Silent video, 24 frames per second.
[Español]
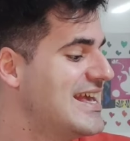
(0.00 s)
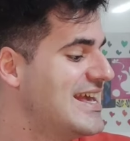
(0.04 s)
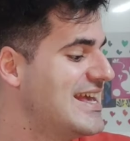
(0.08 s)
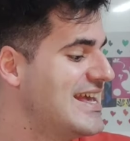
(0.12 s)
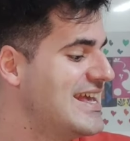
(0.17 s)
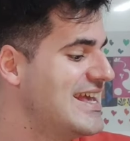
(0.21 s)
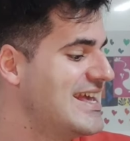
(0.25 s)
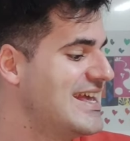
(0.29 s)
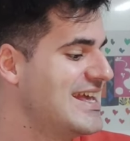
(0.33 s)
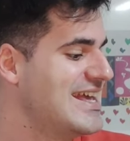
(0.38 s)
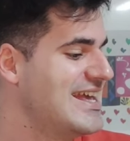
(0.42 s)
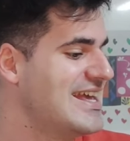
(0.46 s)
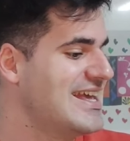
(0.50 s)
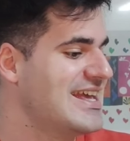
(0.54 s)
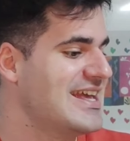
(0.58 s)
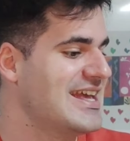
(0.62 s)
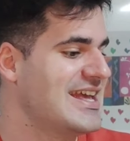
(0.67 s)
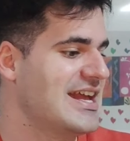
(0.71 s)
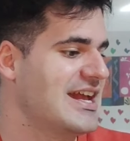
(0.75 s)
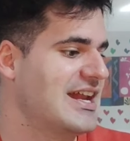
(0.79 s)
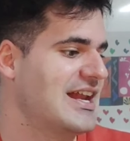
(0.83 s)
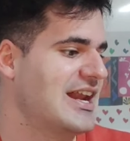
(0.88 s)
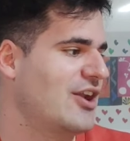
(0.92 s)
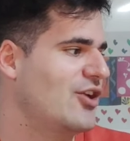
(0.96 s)
Y,
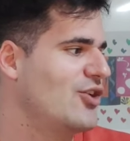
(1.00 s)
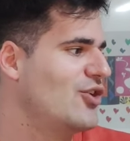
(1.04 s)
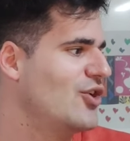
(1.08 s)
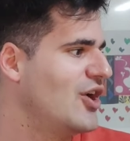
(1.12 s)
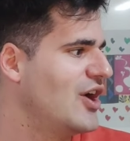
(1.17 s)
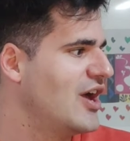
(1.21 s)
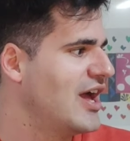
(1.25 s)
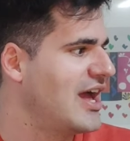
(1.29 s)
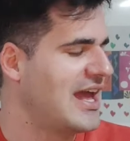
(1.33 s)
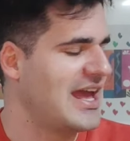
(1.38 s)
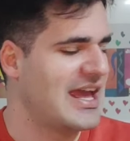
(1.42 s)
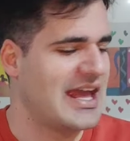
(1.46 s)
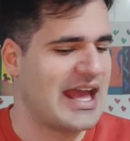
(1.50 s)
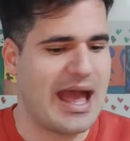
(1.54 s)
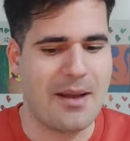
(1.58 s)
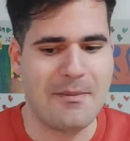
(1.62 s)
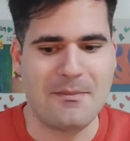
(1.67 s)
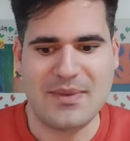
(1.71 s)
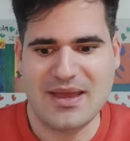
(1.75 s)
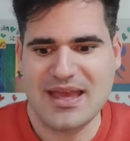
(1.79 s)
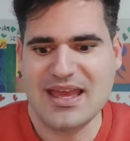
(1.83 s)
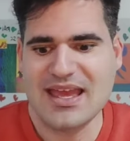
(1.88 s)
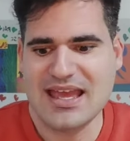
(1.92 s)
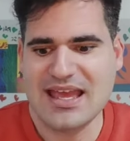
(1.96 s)
y claro, a
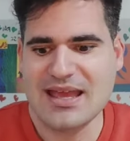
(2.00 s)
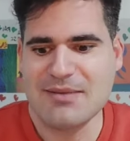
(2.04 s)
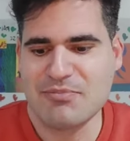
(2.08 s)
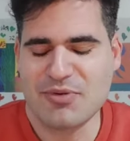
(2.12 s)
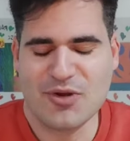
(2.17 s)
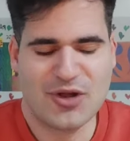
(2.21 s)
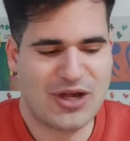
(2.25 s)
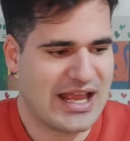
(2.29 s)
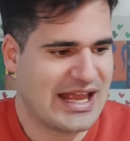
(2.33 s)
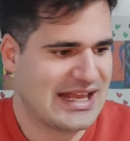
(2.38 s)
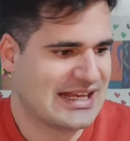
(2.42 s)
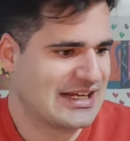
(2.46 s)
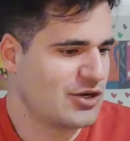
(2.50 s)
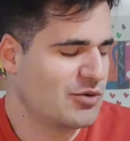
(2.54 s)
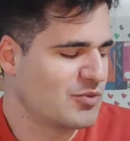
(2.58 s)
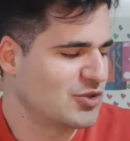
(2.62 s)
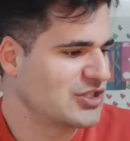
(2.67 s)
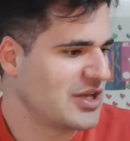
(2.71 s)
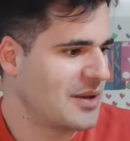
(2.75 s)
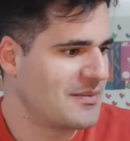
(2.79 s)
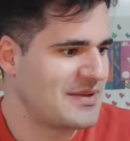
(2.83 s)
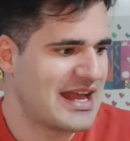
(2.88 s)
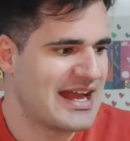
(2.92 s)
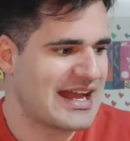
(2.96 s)
mí, porque como
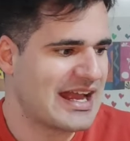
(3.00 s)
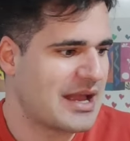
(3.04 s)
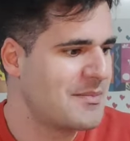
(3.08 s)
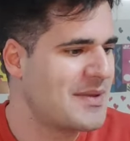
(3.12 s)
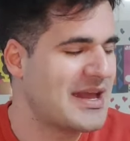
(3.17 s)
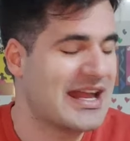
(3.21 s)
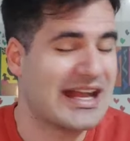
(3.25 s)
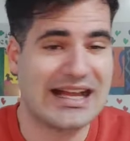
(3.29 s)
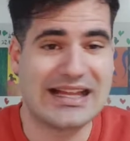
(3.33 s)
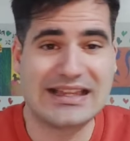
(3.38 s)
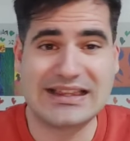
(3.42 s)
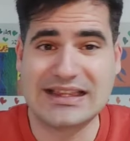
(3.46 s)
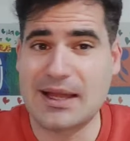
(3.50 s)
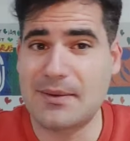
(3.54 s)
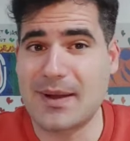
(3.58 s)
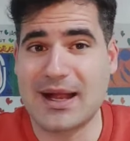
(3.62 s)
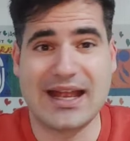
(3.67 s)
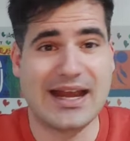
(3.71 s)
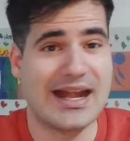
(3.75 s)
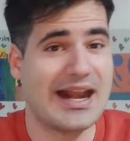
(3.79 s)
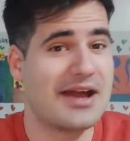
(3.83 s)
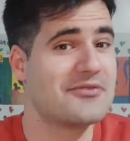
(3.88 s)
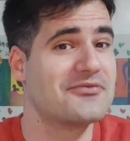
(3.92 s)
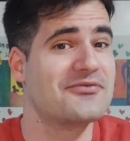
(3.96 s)
sabían que me encantaba,
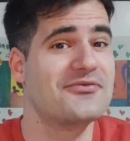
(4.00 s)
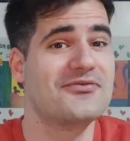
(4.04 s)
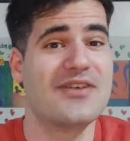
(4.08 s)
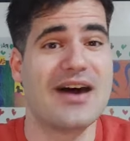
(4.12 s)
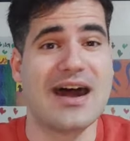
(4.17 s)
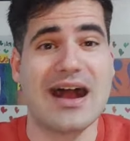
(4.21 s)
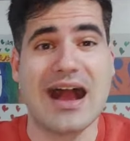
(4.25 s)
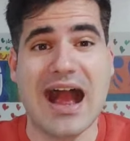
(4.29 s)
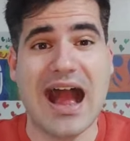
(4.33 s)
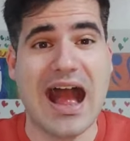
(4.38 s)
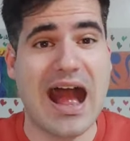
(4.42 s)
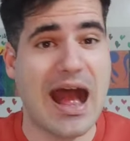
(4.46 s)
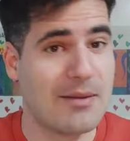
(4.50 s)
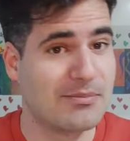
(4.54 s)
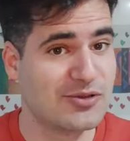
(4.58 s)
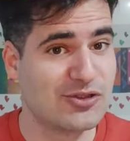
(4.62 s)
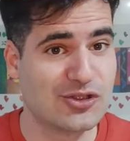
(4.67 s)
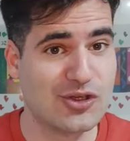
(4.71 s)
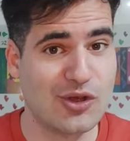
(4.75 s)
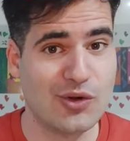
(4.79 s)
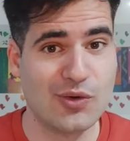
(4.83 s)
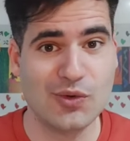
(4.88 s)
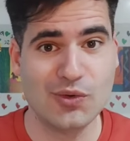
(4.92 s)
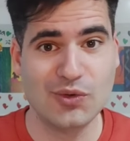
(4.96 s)
que era fan
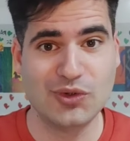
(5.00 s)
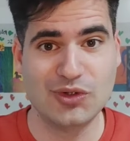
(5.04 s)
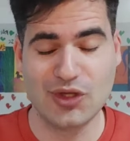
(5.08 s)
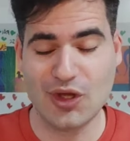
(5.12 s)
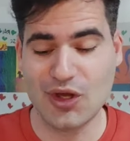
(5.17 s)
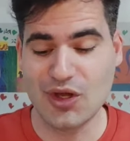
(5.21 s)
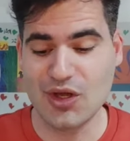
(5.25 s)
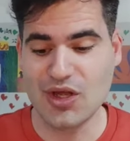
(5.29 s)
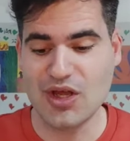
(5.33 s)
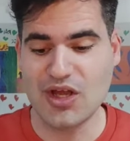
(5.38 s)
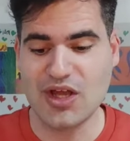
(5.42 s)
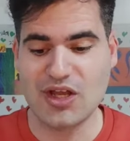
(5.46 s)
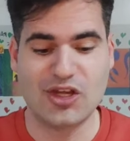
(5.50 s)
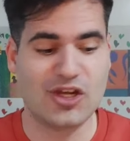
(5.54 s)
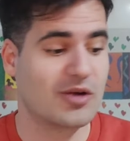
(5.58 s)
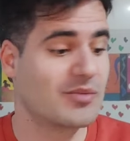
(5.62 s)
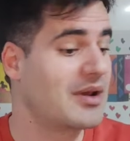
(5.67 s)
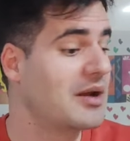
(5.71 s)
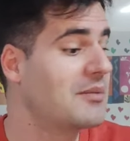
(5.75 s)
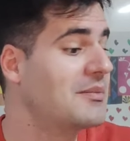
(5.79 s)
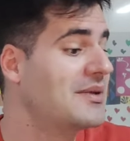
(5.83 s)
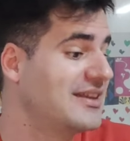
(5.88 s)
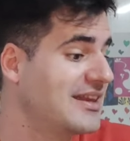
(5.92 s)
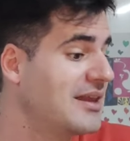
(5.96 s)
absoluto,
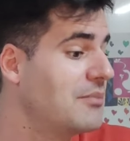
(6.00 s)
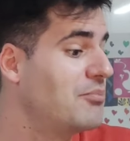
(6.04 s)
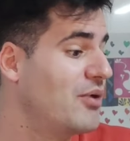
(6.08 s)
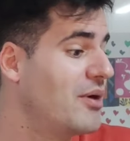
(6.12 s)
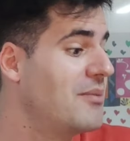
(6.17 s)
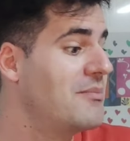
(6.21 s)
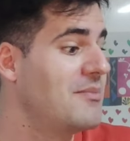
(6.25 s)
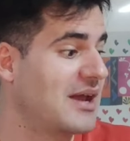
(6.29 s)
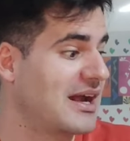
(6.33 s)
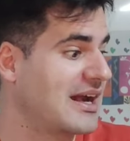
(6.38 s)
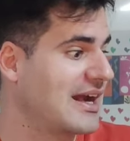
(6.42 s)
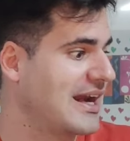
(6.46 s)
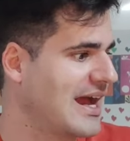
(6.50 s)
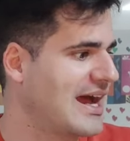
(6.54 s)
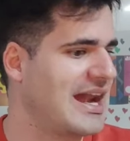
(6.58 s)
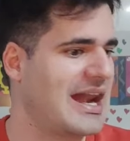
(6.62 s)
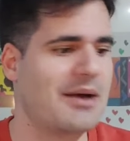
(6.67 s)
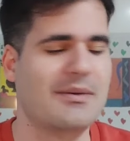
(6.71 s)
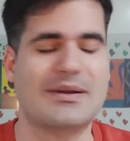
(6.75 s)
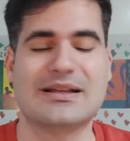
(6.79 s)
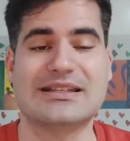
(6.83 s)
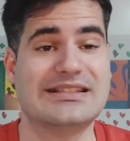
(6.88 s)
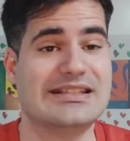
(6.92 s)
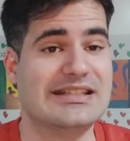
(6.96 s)
normalmente pues me
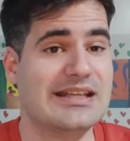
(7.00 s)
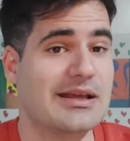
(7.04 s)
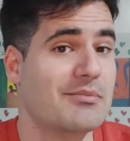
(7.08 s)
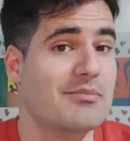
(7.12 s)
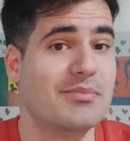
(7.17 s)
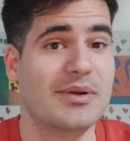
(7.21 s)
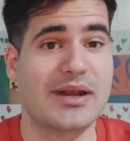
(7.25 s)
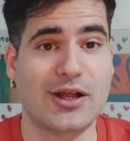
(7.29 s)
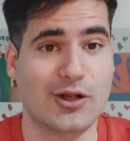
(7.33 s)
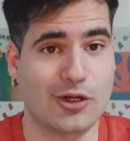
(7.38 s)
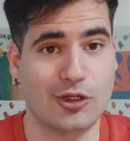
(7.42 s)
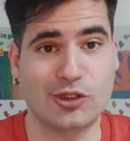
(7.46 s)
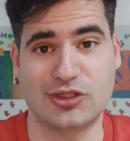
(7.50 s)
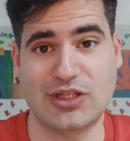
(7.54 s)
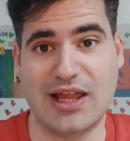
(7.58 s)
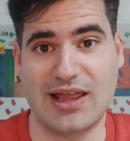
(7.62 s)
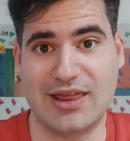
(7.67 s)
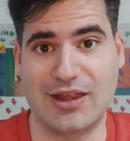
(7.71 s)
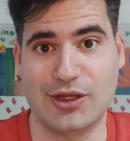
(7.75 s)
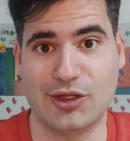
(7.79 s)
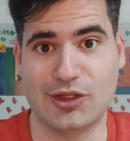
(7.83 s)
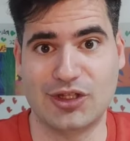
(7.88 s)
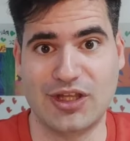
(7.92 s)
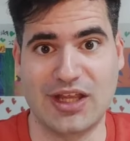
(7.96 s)
regalaban siempre
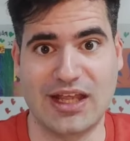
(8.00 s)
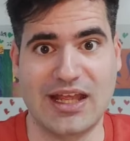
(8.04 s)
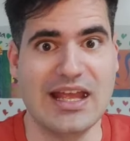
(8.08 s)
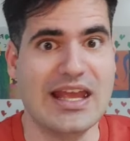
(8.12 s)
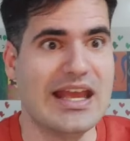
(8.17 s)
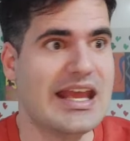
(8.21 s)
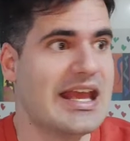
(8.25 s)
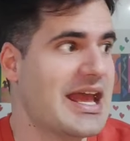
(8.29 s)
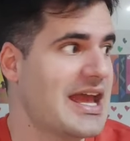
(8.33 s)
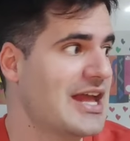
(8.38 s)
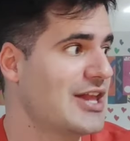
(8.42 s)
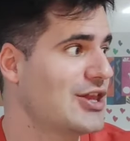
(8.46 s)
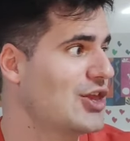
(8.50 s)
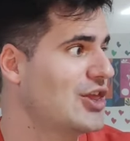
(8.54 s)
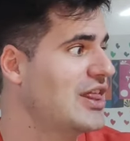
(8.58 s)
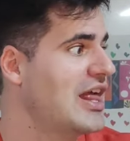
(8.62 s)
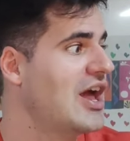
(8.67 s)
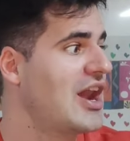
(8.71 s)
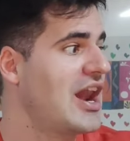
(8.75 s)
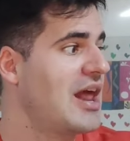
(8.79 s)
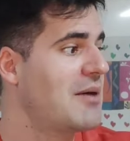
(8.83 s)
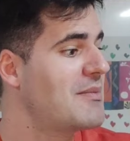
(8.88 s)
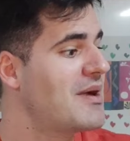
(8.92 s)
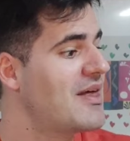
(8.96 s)
cosas de OT. Entonces
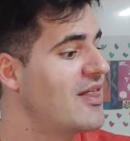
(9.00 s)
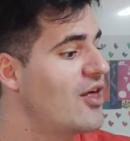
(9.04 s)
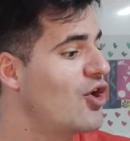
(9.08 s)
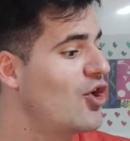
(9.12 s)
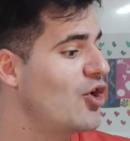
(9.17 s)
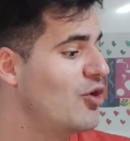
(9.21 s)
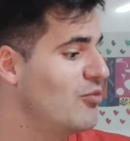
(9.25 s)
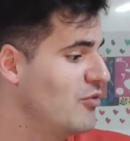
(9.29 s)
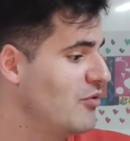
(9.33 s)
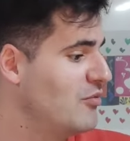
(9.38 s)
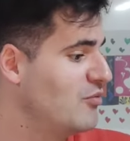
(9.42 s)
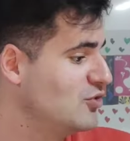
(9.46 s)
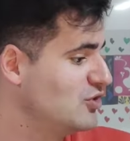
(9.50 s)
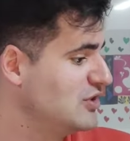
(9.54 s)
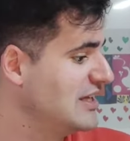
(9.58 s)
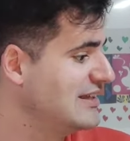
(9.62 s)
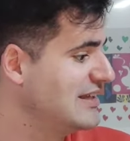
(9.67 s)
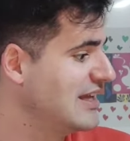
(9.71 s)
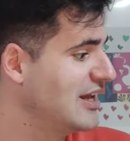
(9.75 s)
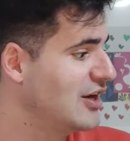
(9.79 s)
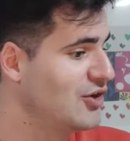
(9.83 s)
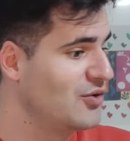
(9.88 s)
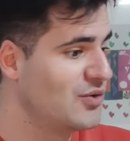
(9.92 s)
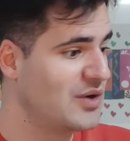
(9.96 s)
ahora me ha dado como
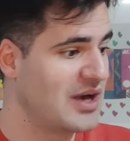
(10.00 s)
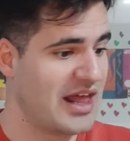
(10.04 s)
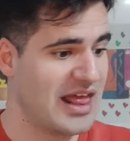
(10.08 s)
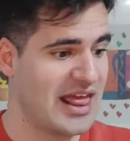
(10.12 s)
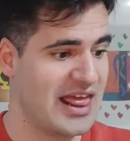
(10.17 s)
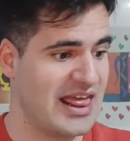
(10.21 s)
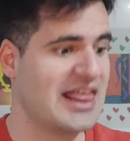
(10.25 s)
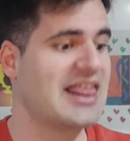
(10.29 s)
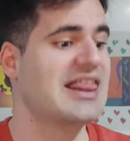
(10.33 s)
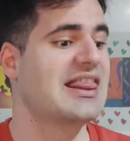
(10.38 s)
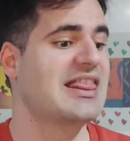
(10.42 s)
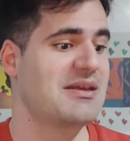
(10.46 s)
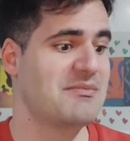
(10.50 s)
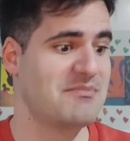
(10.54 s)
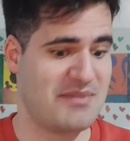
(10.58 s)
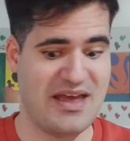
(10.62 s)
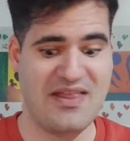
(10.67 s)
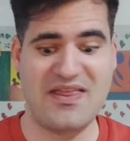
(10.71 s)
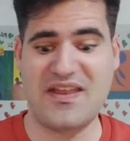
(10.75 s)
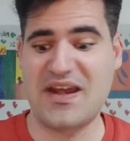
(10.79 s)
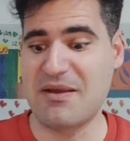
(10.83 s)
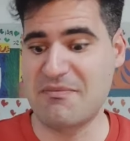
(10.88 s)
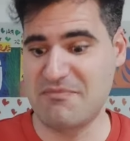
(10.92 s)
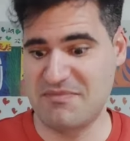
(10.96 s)
mucha ternura de decir,
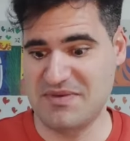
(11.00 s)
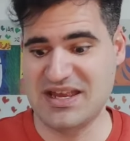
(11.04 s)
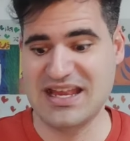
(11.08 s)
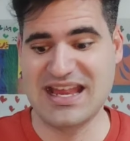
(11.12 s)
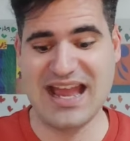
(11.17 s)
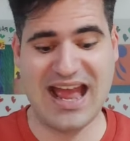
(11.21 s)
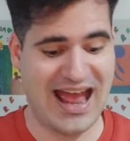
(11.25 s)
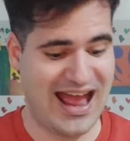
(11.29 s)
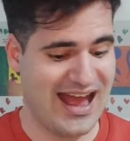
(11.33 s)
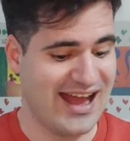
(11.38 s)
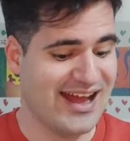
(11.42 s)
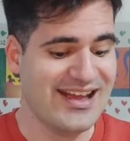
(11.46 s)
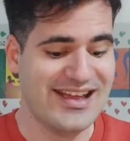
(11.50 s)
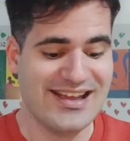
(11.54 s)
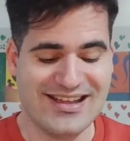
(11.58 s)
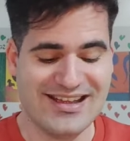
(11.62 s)
madre mía,